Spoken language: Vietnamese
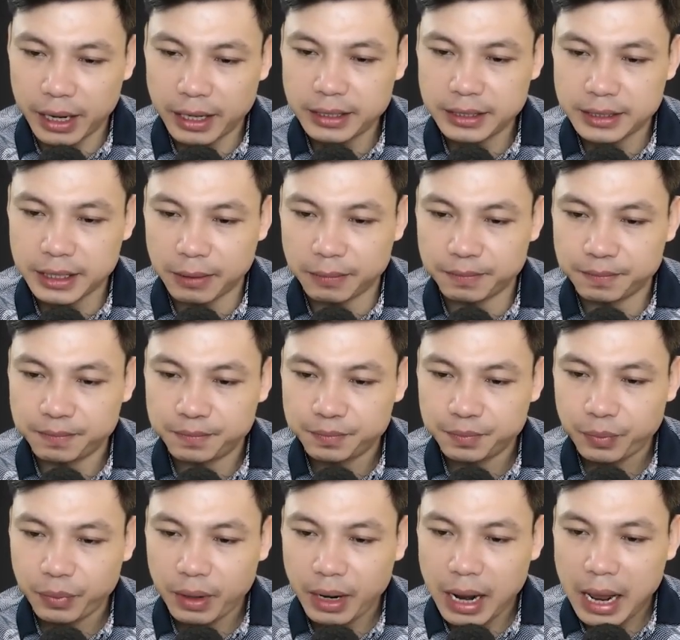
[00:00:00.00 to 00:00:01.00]
còn hơn
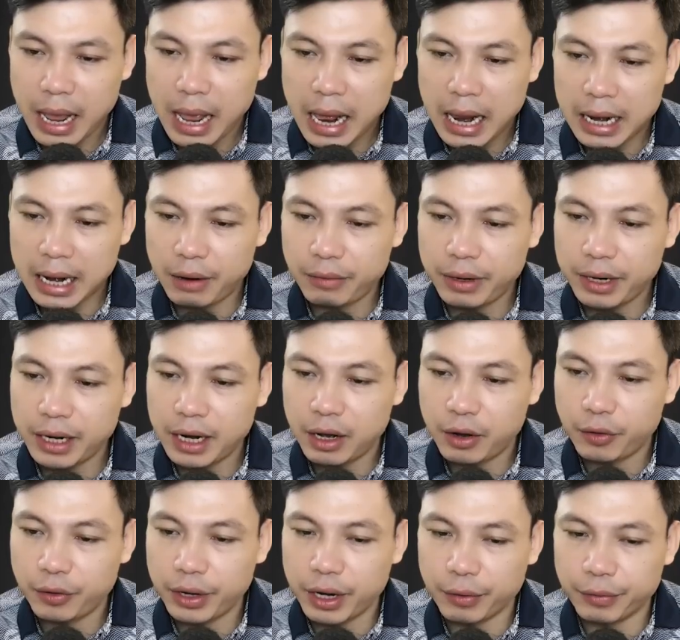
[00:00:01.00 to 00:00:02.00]
cả mùi mắm tôm thế
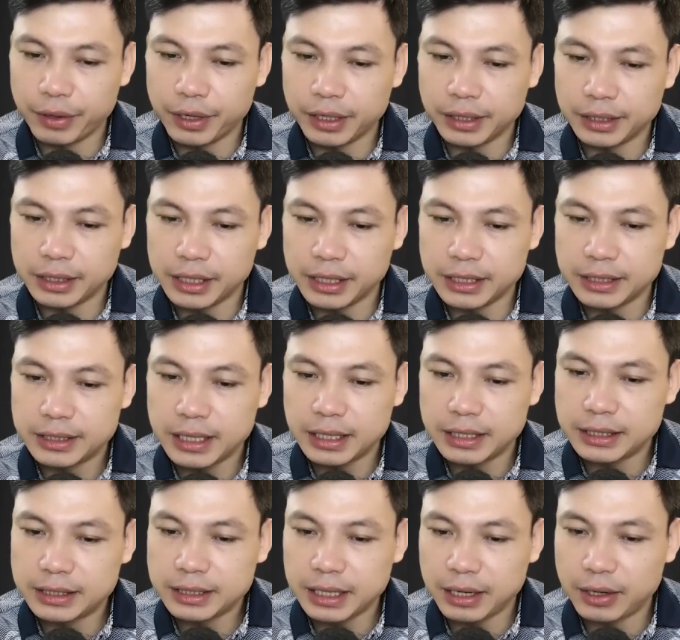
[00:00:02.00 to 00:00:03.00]
hả? Bảo sao nó ế
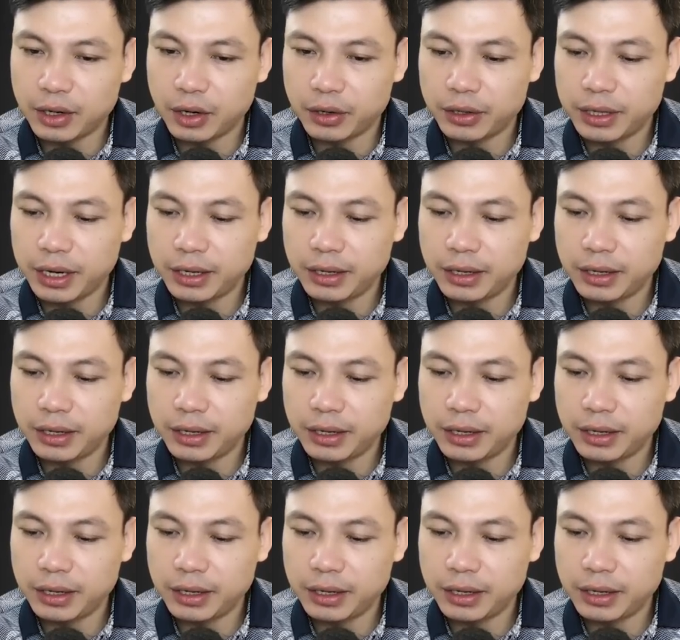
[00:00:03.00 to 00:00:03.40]
là phải.